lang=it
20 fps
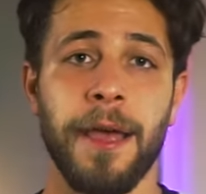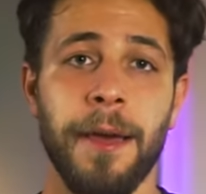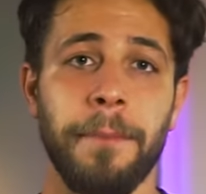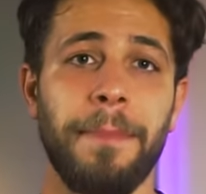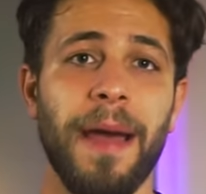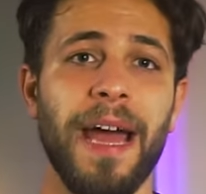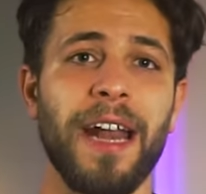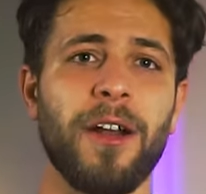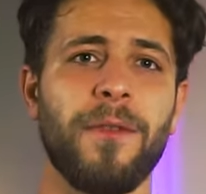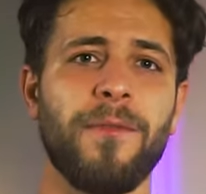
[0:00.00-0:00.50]

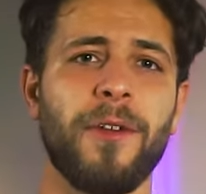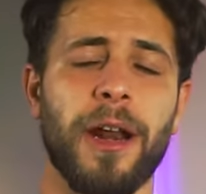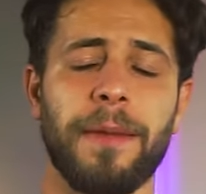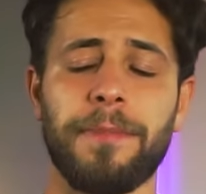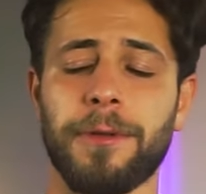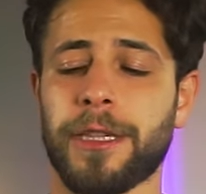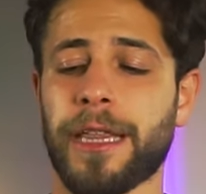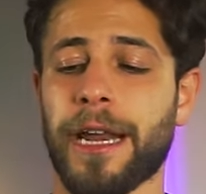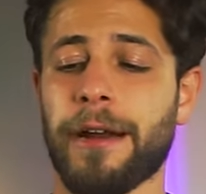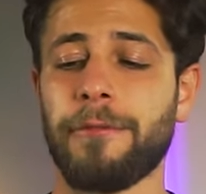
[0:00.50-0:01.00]
Beh, non vorrei
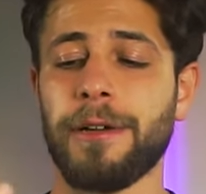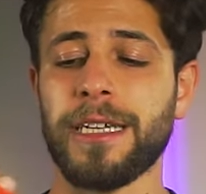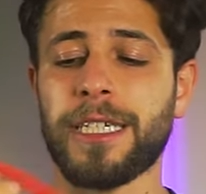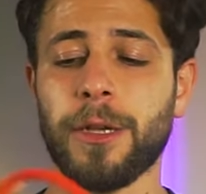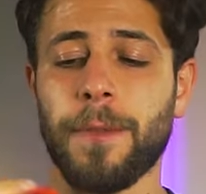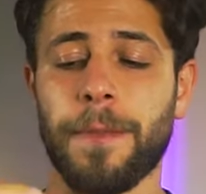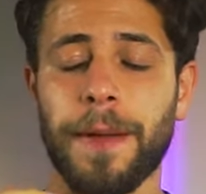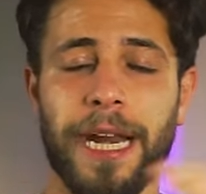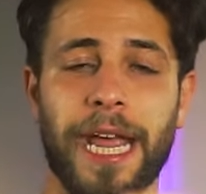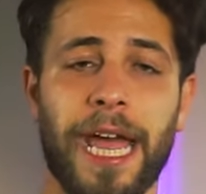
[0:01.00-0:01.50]
portare
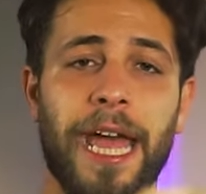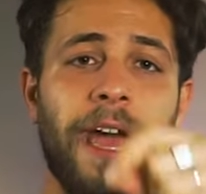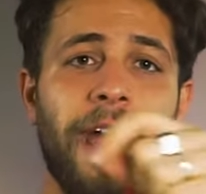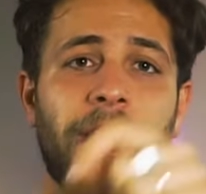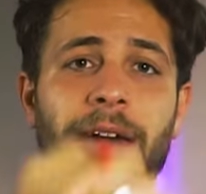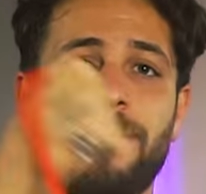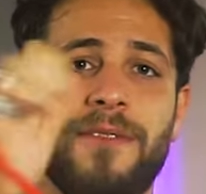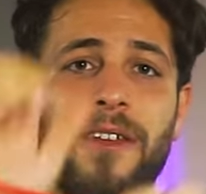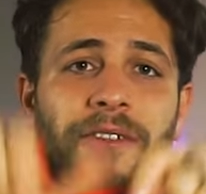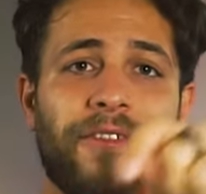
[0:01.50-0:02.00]
questo perché
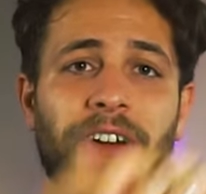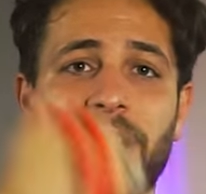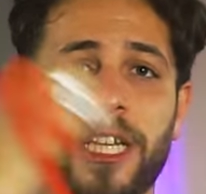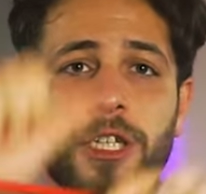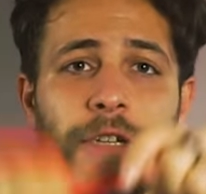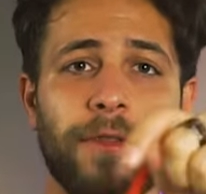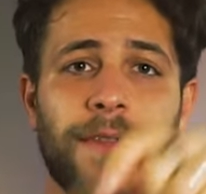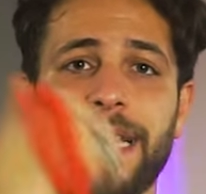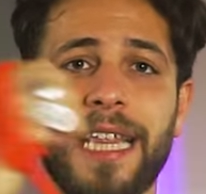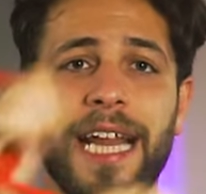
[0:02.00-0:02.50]
vi
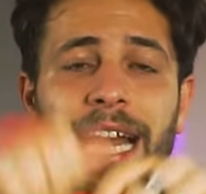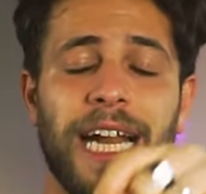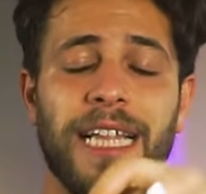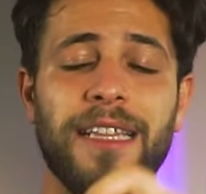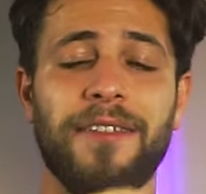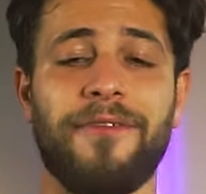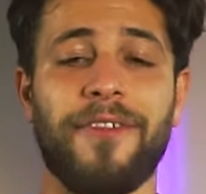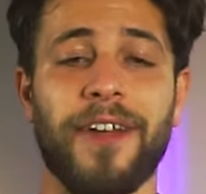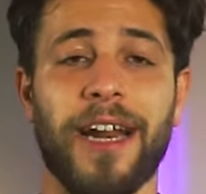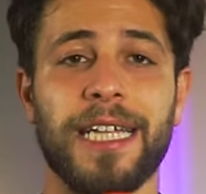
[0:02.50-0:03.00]
faccio vedere la
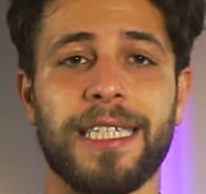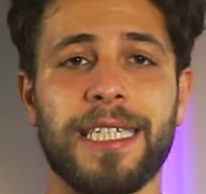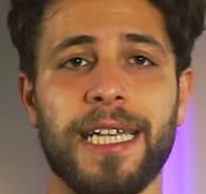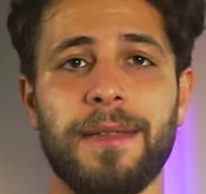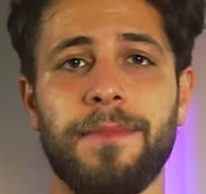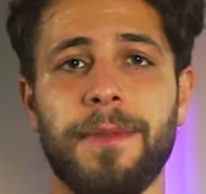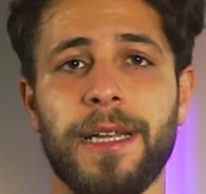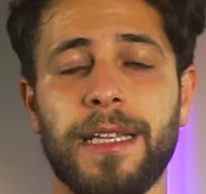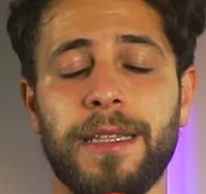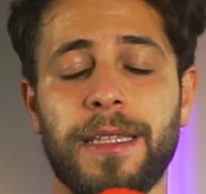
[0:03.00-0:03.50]
differenza
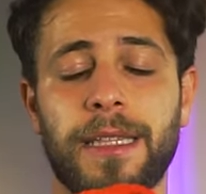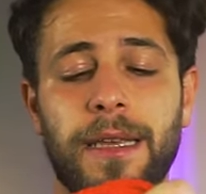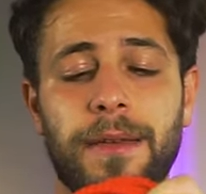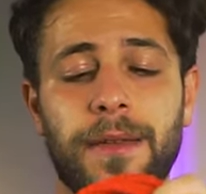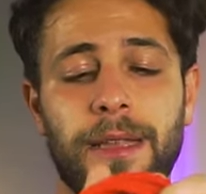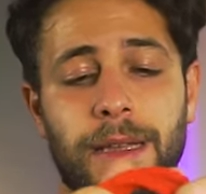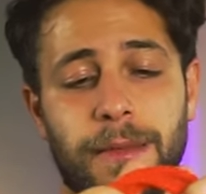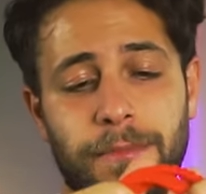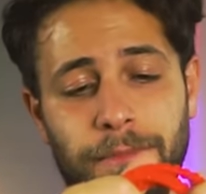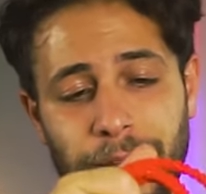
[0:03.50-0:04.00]
dim
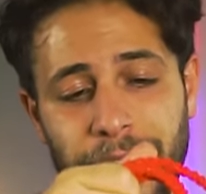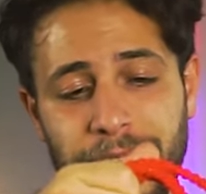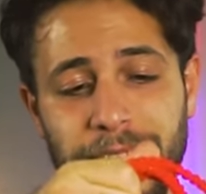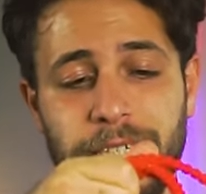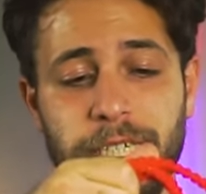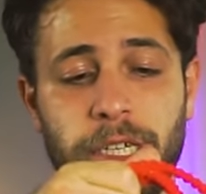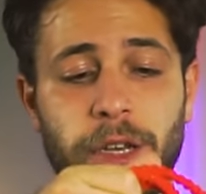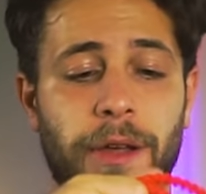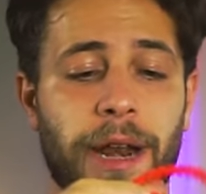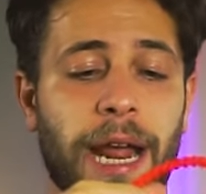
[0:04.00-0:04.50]

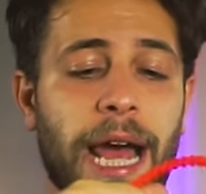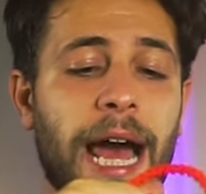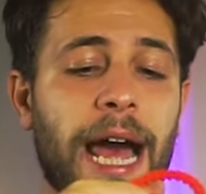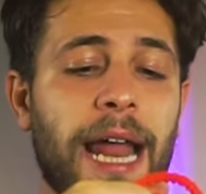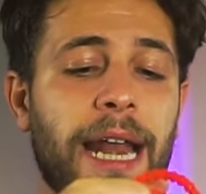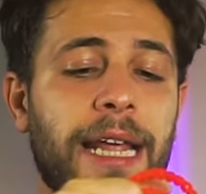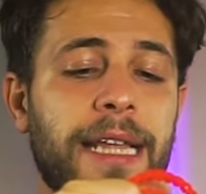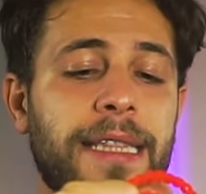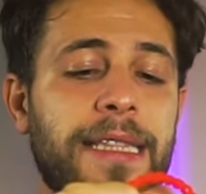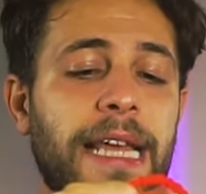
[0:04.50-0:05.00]

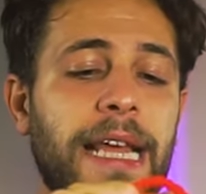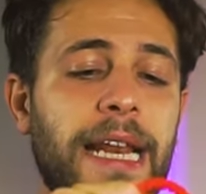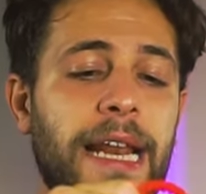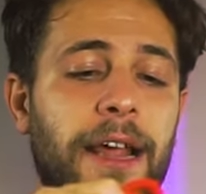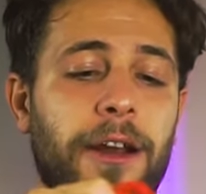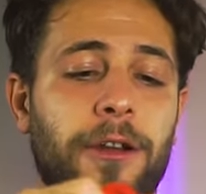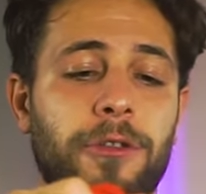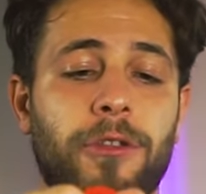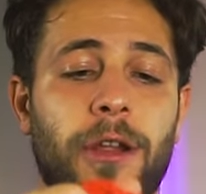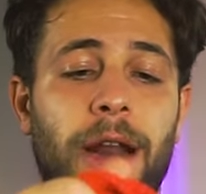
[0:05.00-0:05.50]
dimensionale
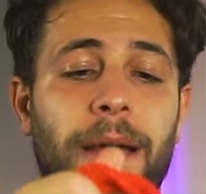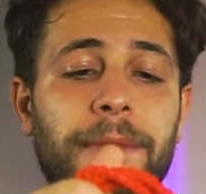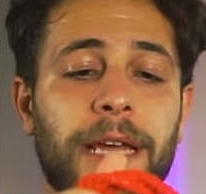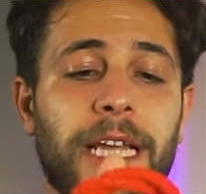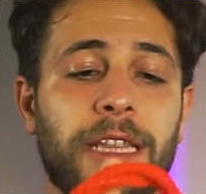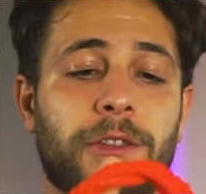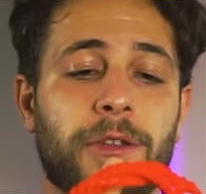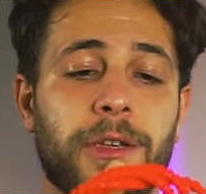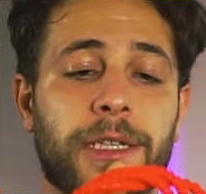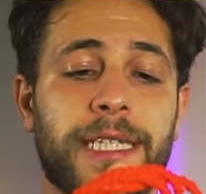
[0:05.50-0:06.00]

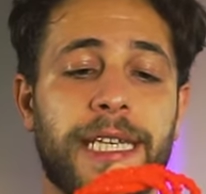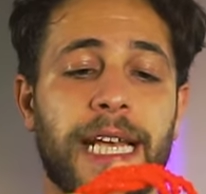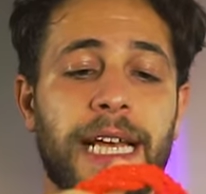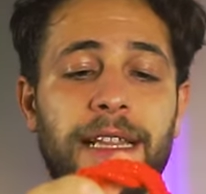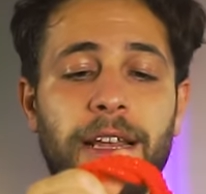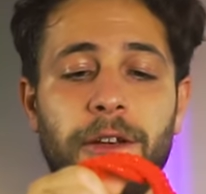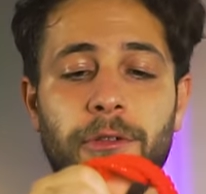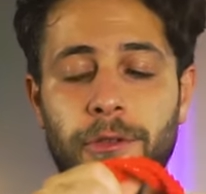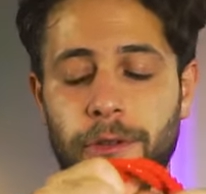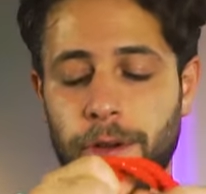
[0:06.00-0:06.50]
dell'arrotolamento sia
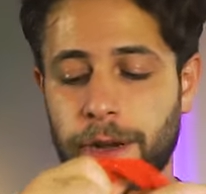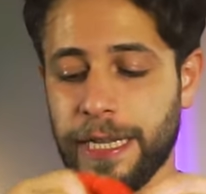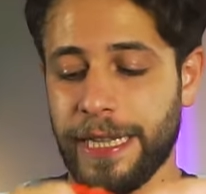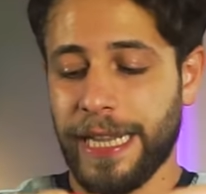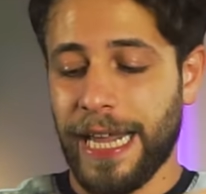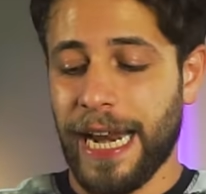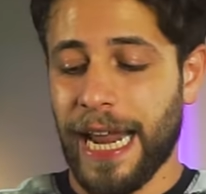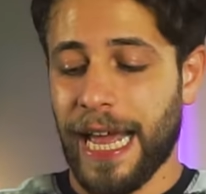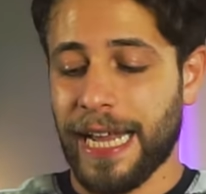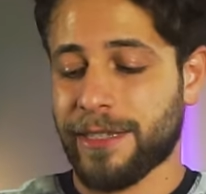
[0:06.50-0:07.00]
dell'uno che
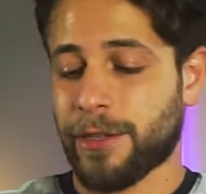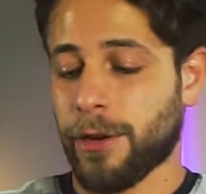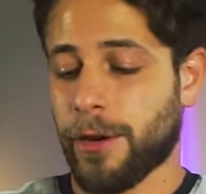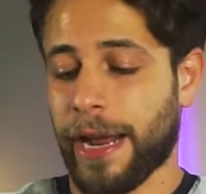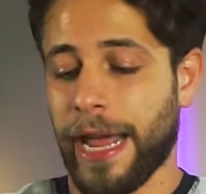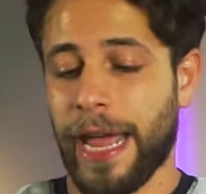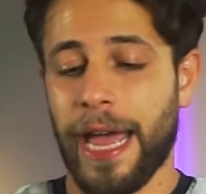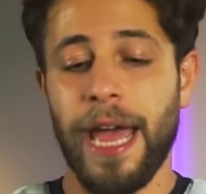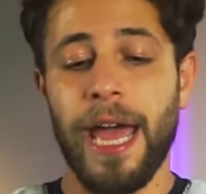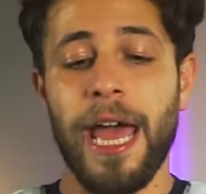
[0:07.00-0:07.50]
dell'altro
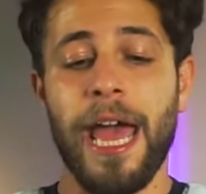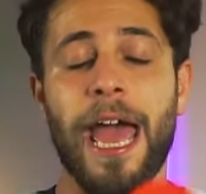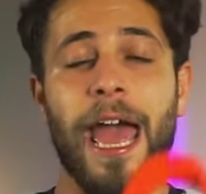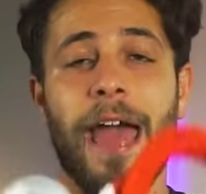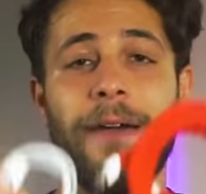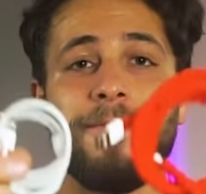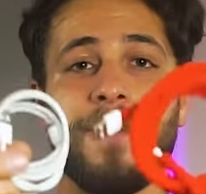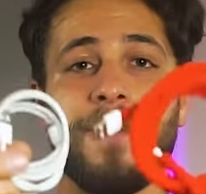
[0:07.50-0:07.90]
che è